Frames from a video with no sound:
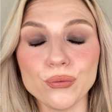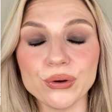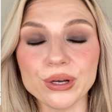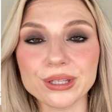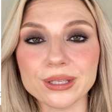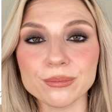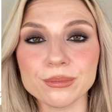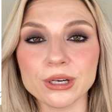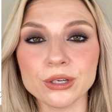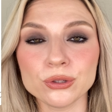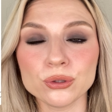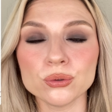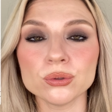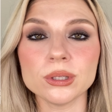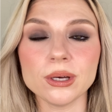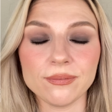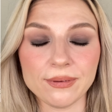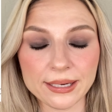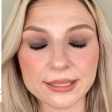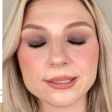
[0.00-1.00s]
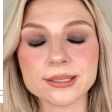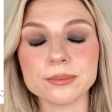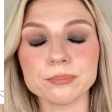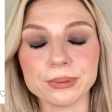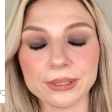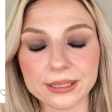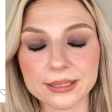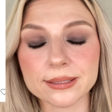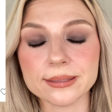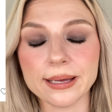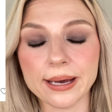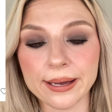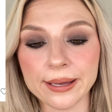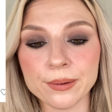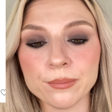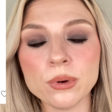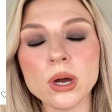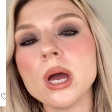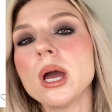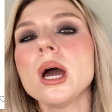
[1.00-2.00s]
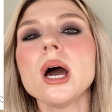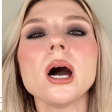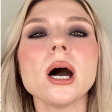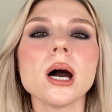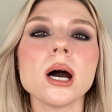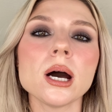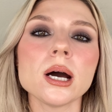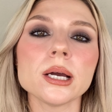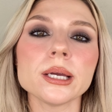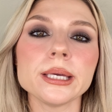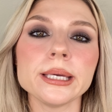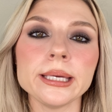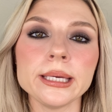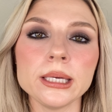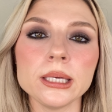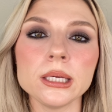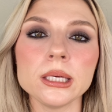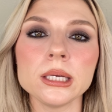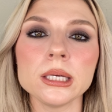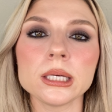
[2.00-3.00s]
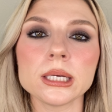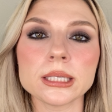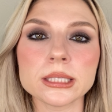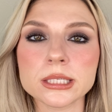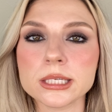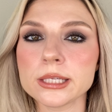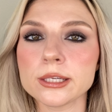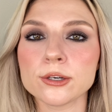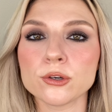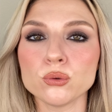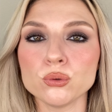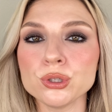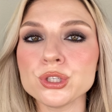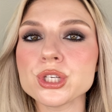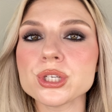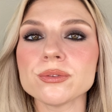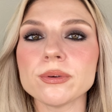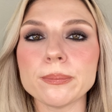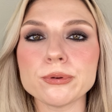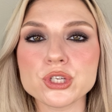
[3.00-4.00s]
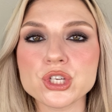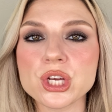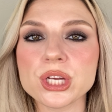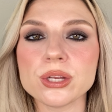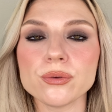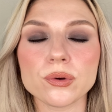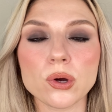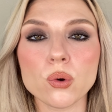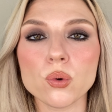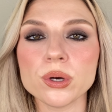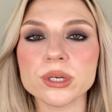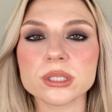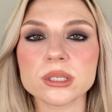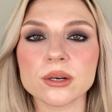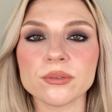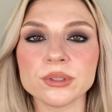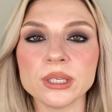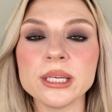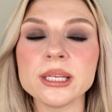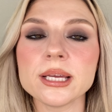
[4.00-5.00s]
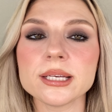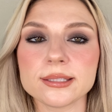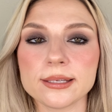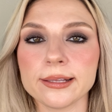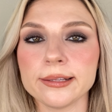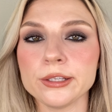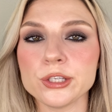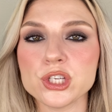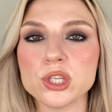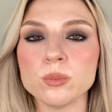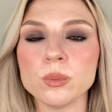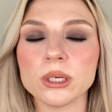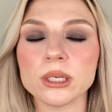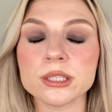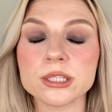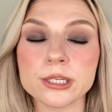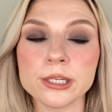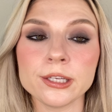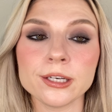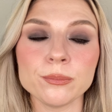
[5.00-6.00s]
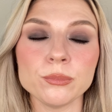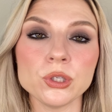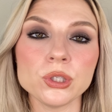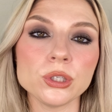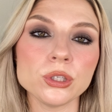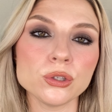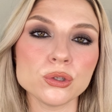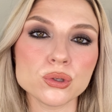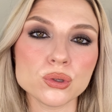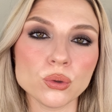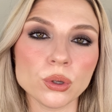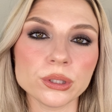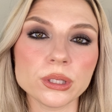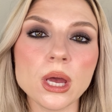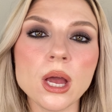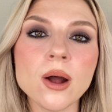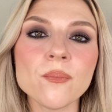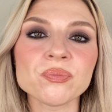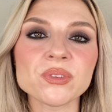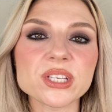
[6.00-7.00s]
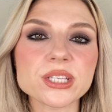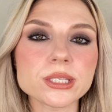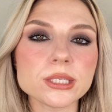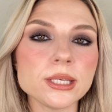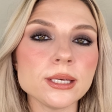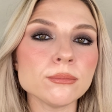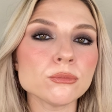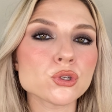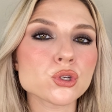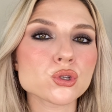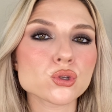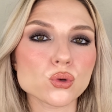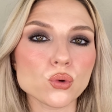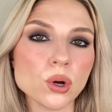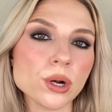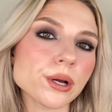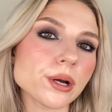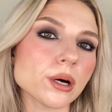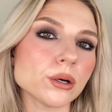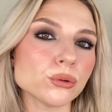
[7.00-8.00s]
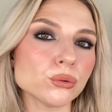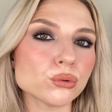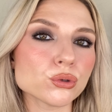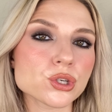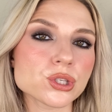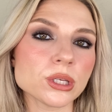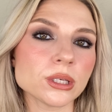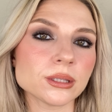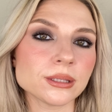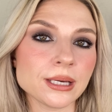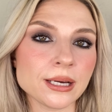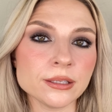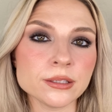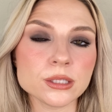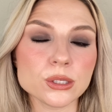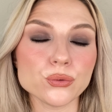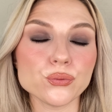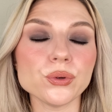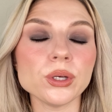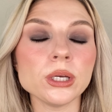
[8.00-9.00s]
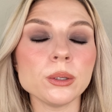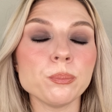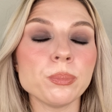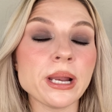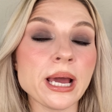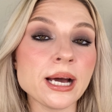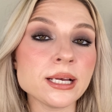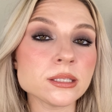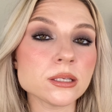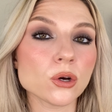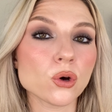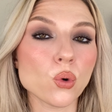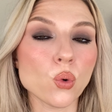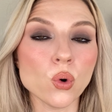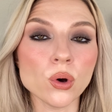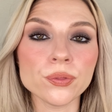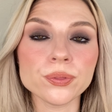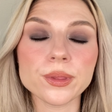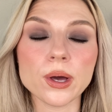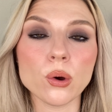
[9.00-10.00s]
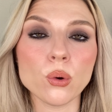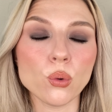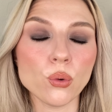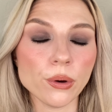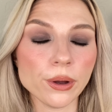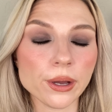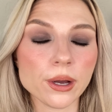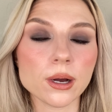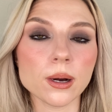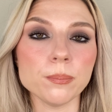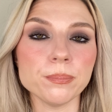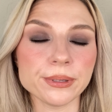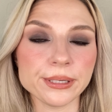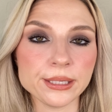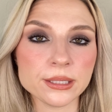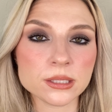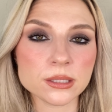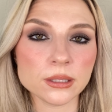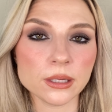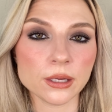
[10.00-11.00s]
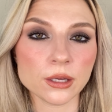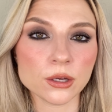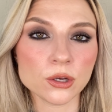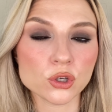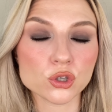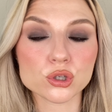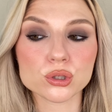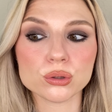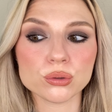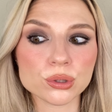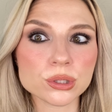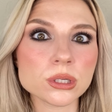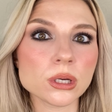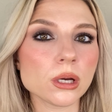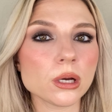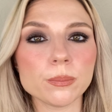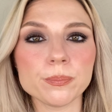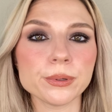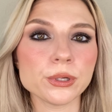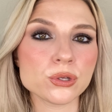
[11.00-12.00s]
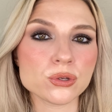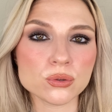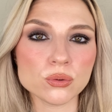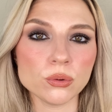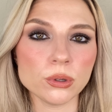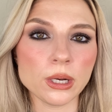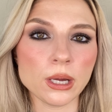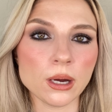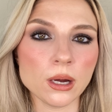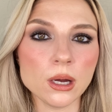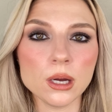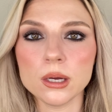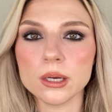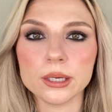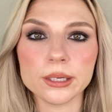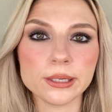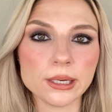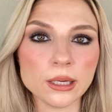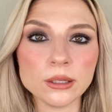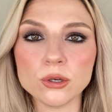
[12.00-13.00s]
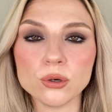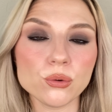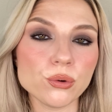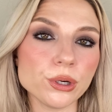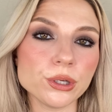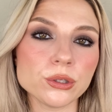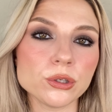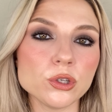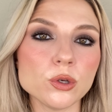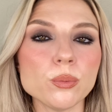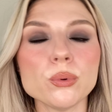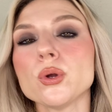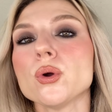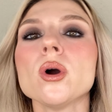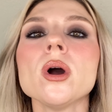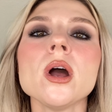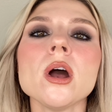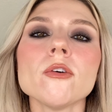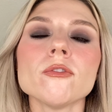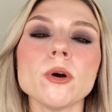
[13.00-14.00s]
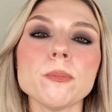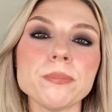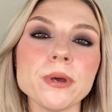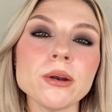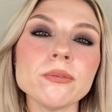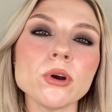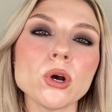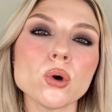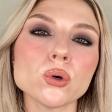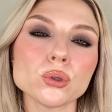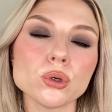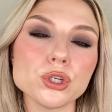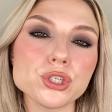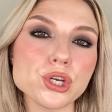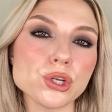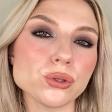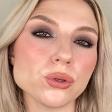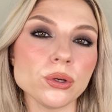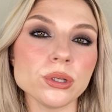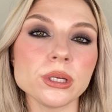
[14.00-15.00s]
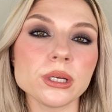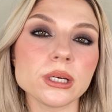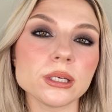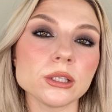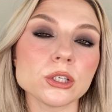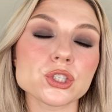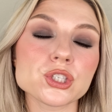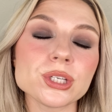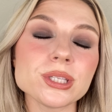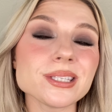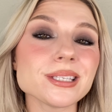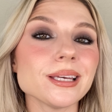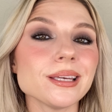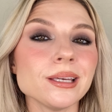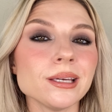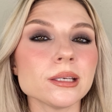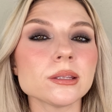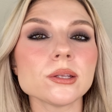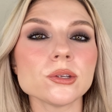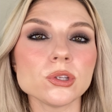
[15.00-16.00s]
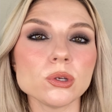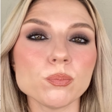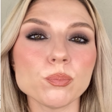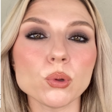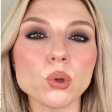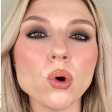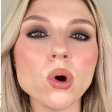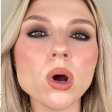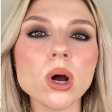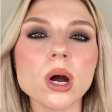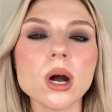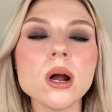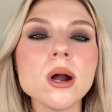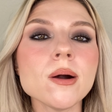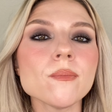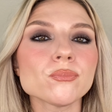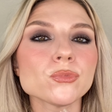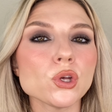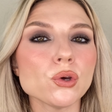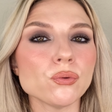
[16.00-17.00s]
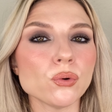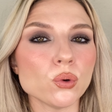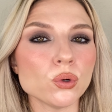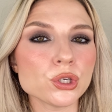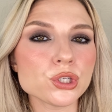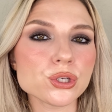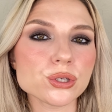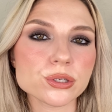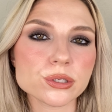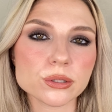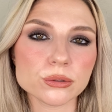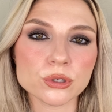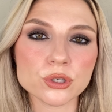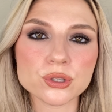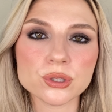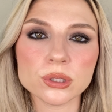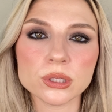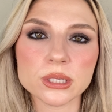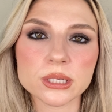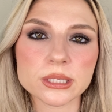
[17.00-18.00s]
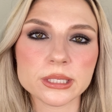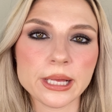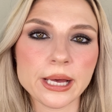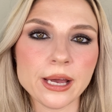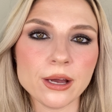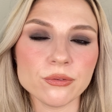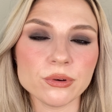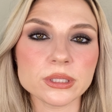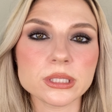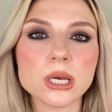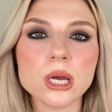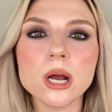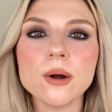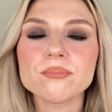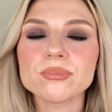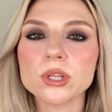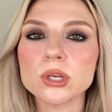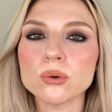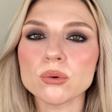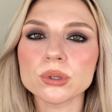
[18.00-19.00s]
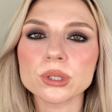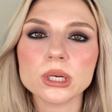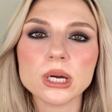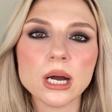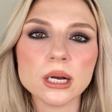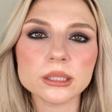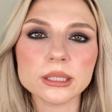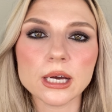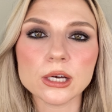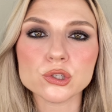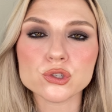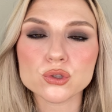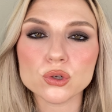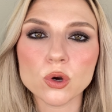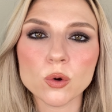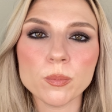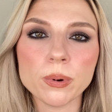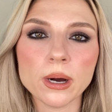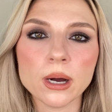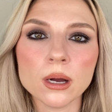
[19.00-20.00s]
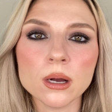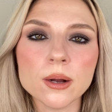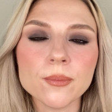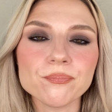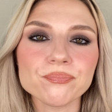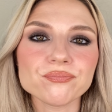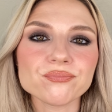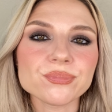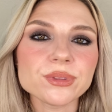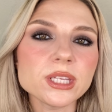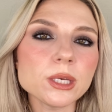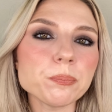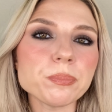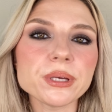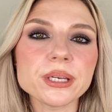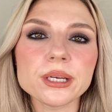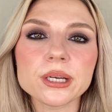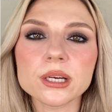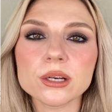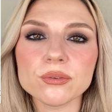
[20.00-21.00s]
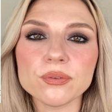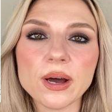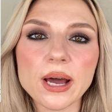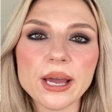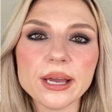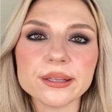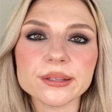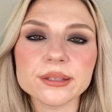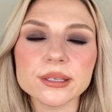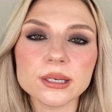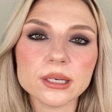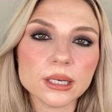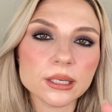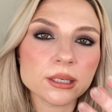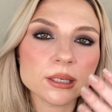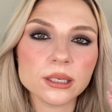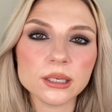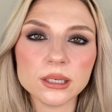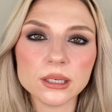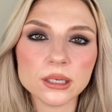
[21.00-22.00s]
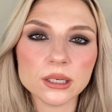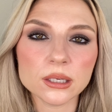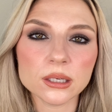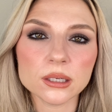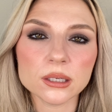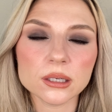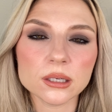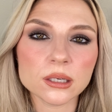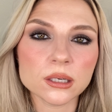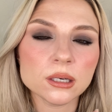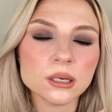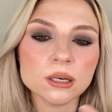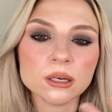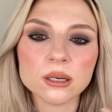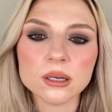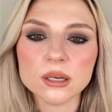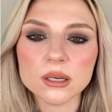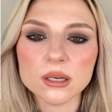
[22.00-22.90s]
в этом году, давайте признаем, а, и консилер Gucci вообще ни в какое сравнение с отличными консилерами не идет, с ним столько нужно танцев и плясок, он такой капризный, что за капризуля, я такое не люблю, во-первых, он очень тоненько ложится, и это неплохо, но его очень сложно наслаивать, и он как-то особо не перекрывает никакие э,